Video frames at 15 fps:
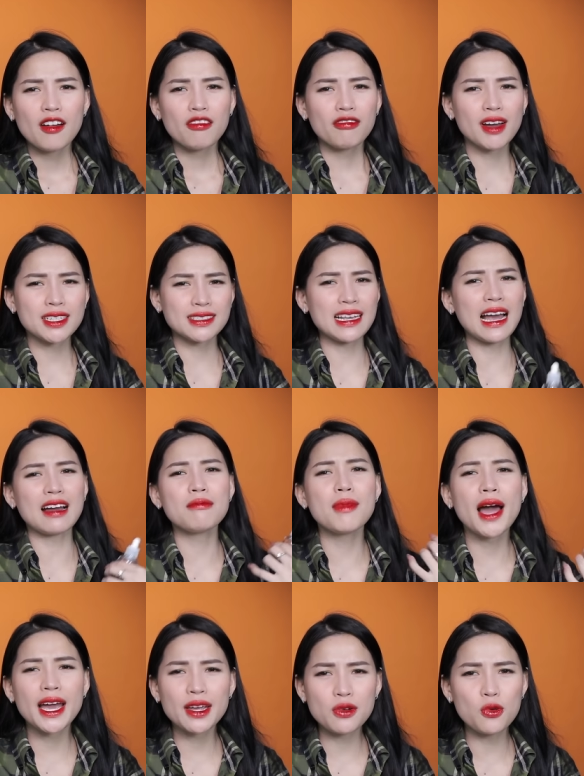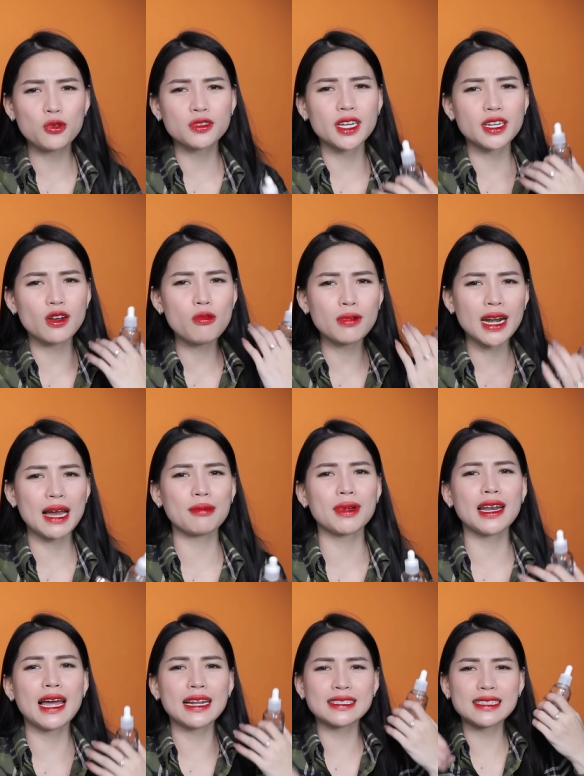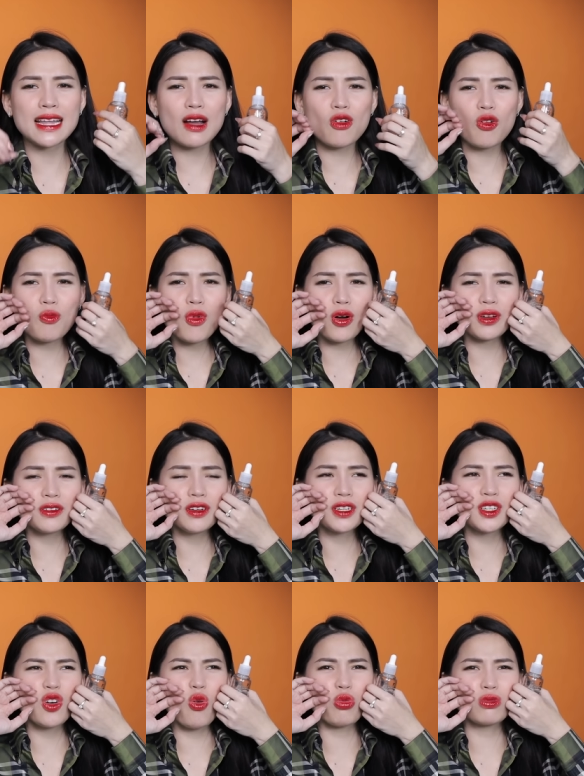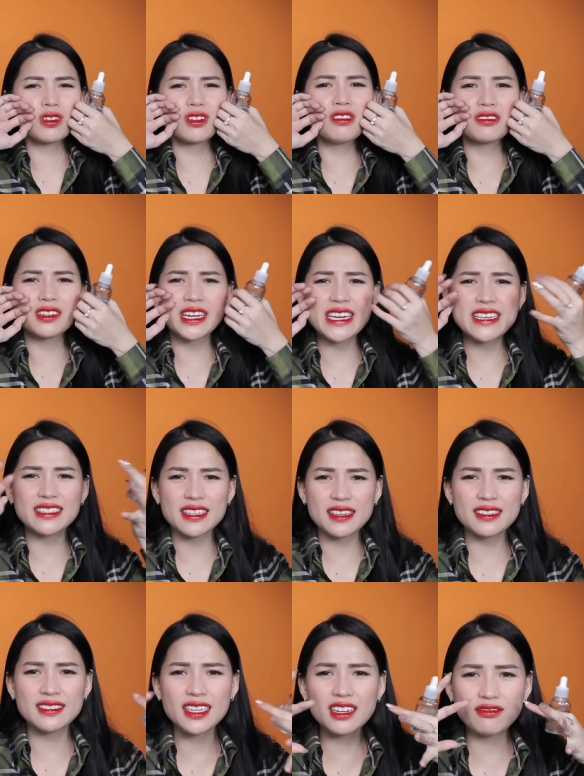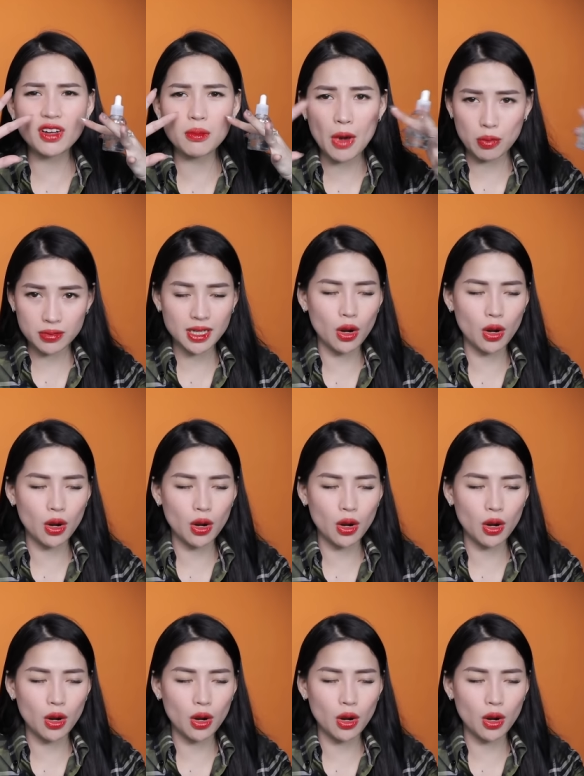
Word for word: và sáng mai ngủ dậy không làm cái làn da của mọi người kiểu cực kỳ dính dít và bóng